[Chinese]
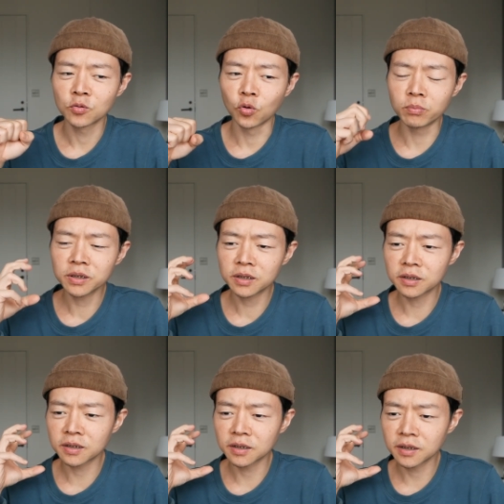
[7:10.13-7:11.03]
我们
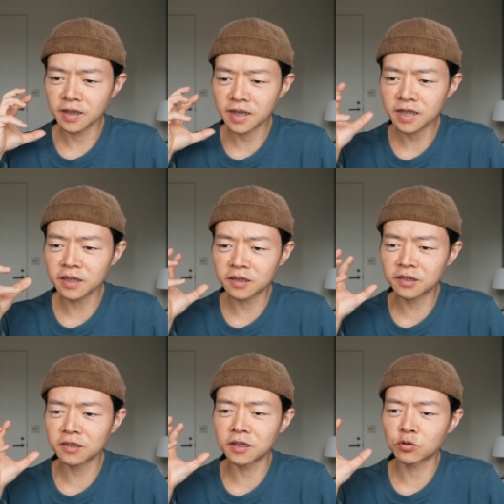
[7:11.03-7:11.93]
意
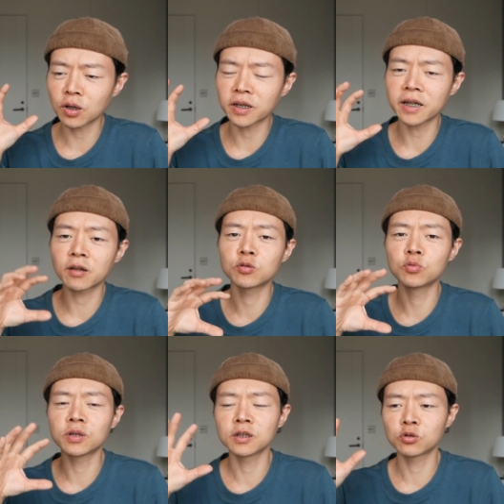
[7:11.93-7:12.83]
识的状态要
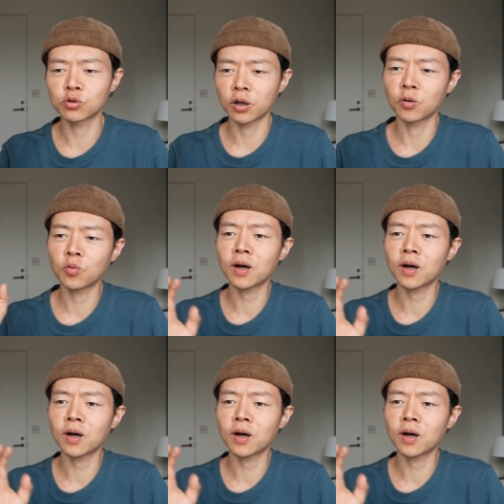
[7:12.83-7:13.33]
如何转